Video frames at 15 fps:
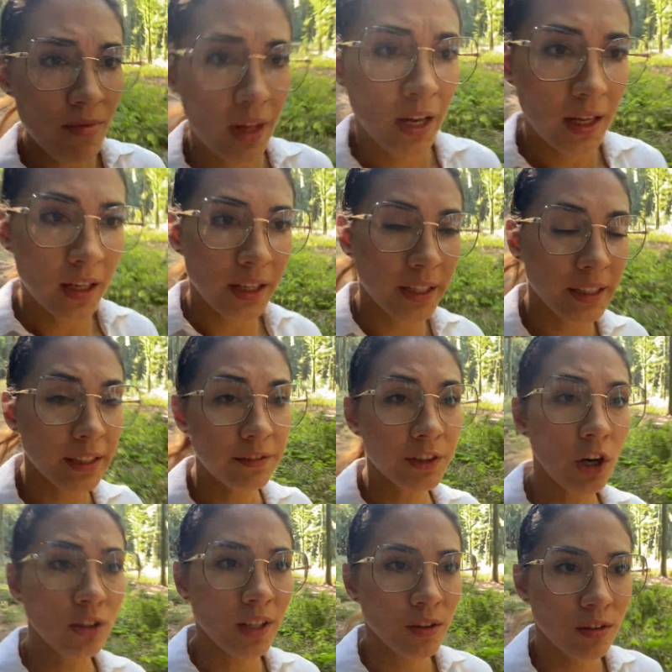E, I
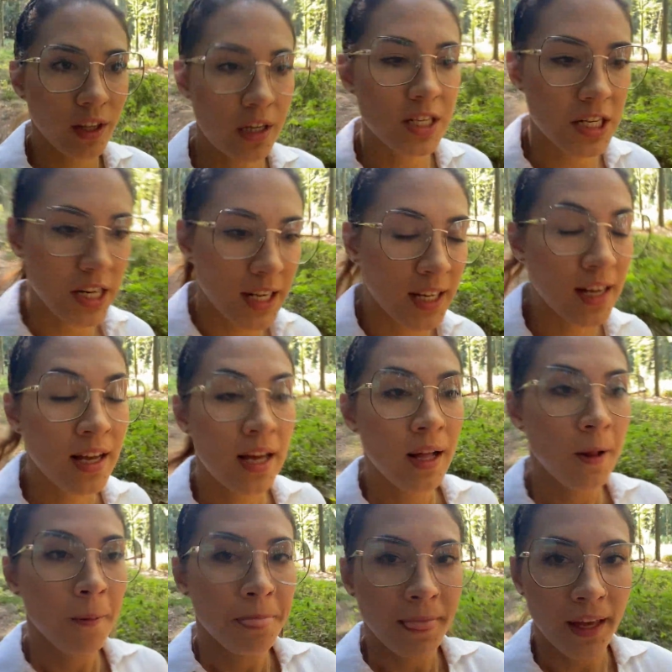wygląda to tak, że
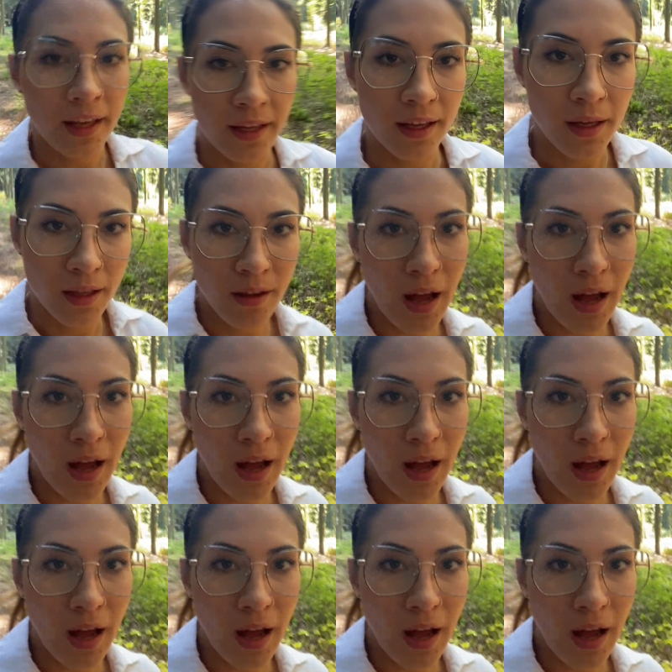e,